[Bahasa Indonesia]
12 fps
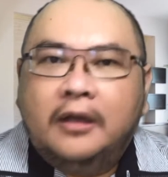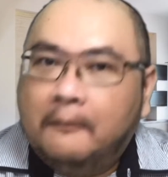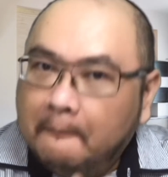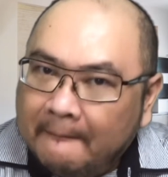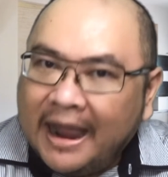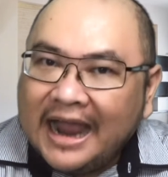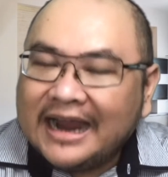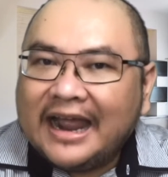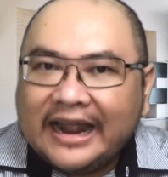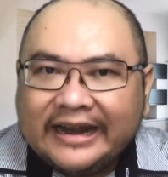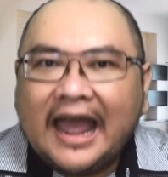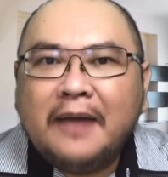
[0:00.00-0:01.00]

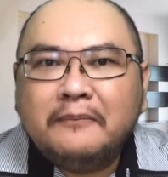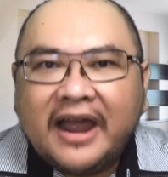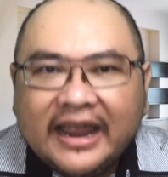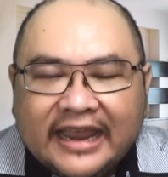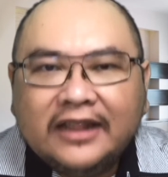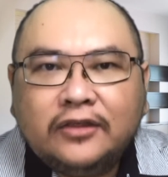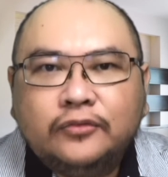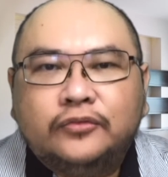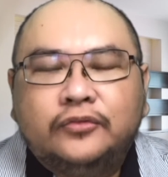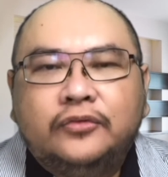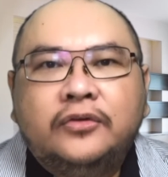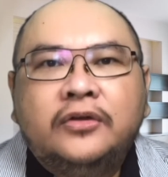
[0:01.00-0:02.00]
maka nama itu
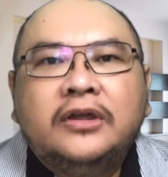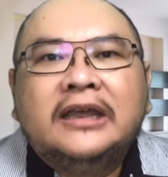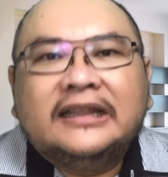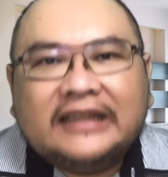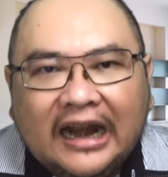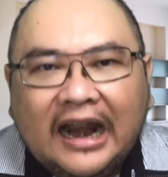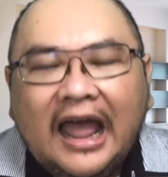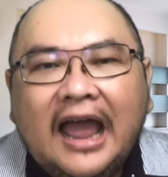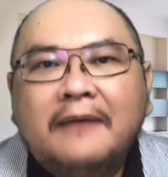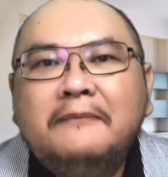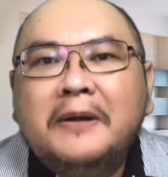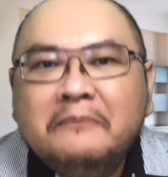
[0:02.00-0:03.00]

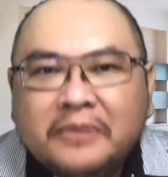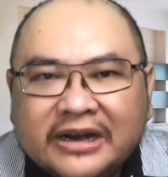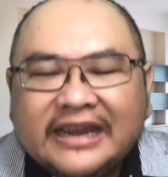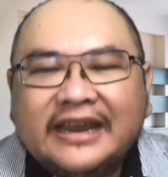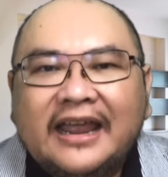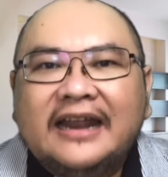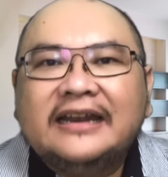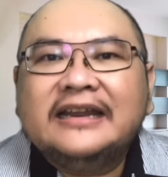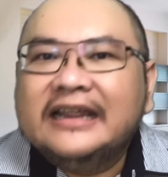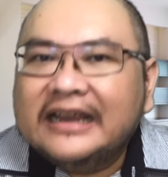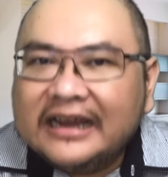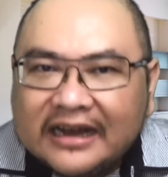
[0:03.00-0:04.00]
telah memberikan
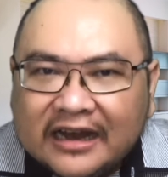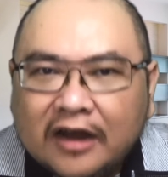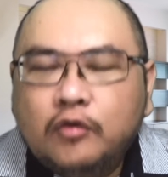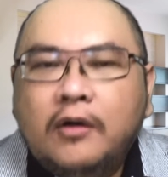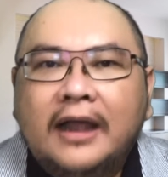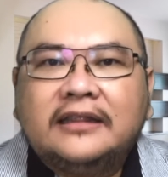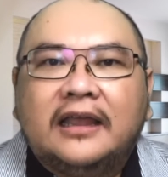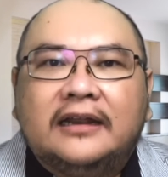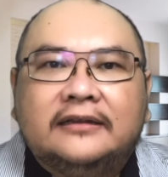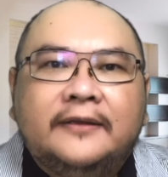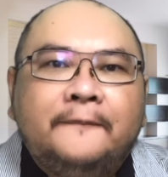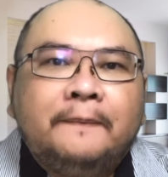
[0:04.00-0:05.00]
kekuatan,
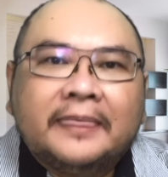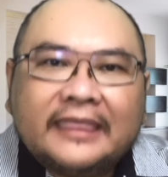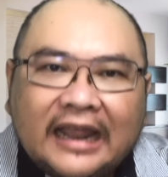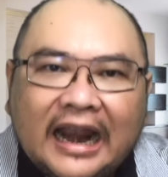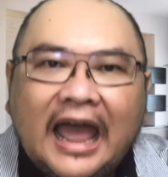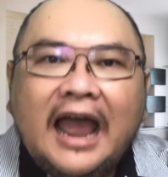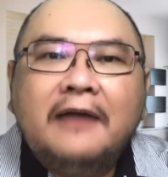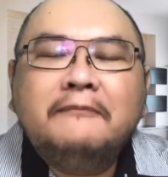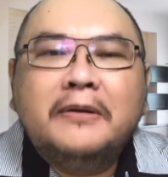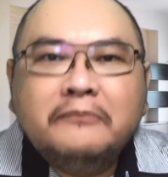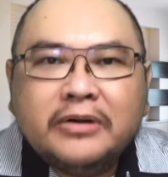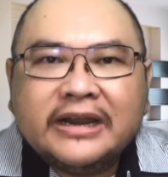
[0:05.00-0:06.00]
telah
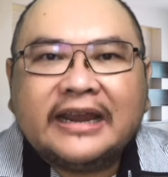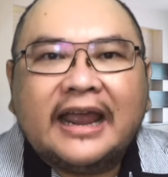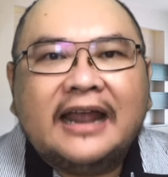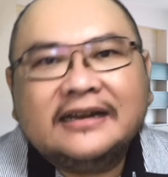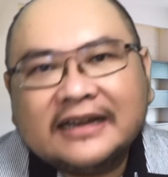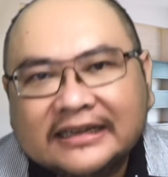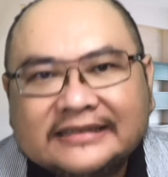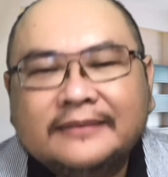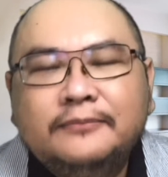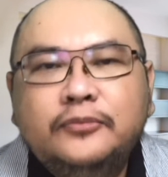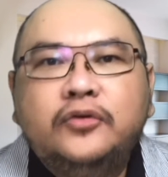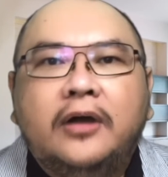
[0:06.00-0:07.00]
memberikan
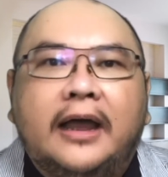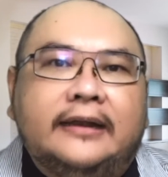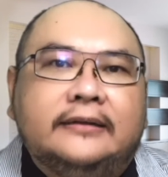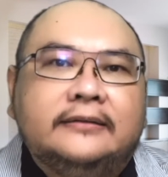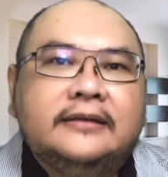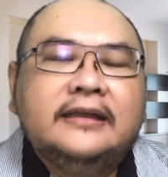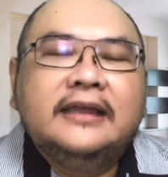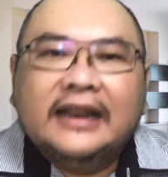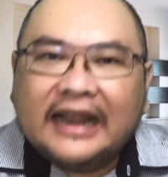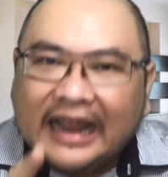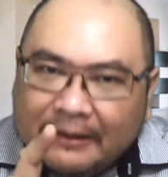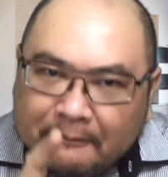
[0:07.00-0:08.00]
kesembuhan.
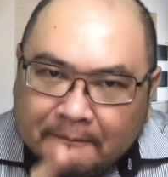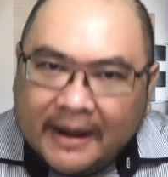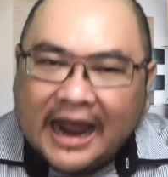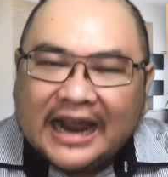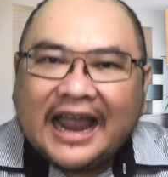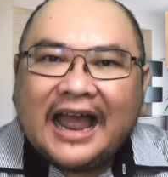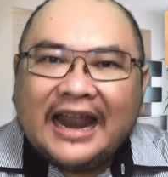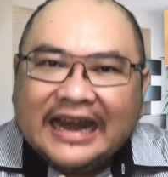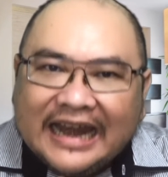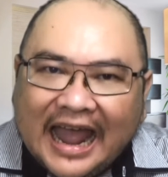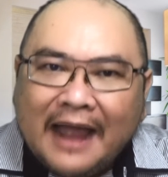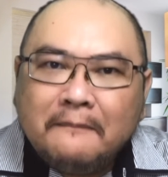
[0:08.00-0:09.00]
Maka
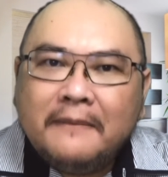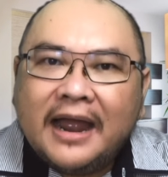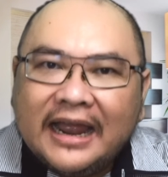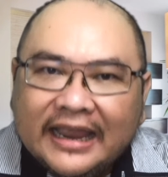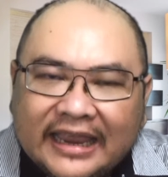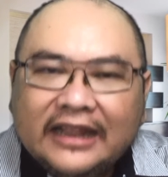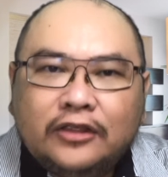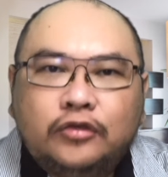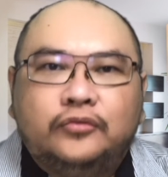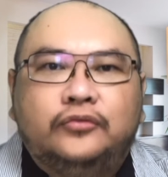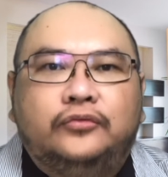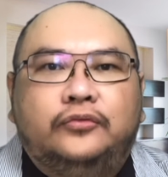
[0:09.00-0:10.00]
nama
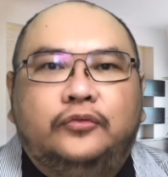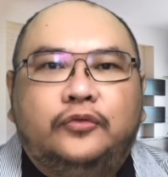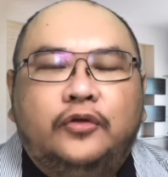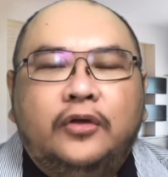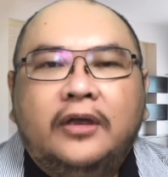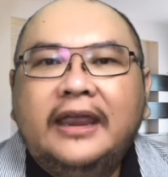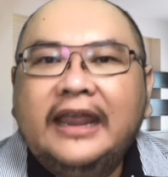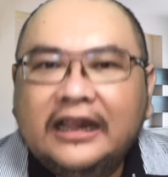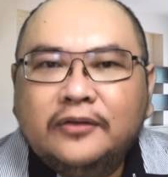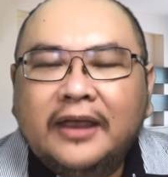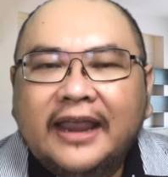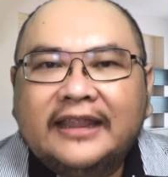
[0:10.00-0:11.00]
itu, itu
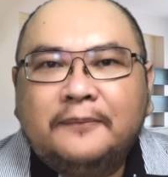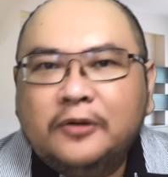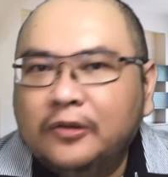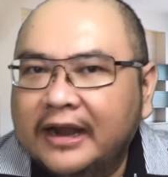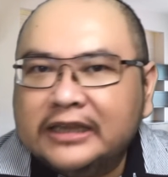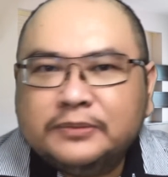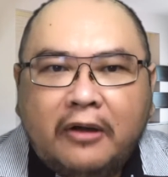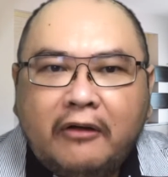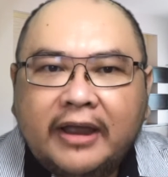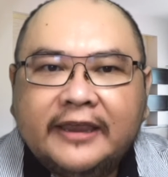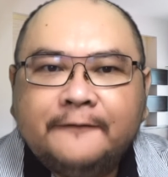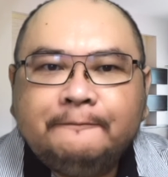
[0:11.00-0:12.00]
yang kita perlu garis
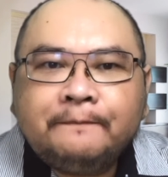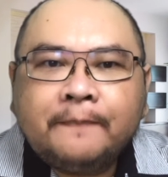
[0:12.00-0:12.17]
bawahi.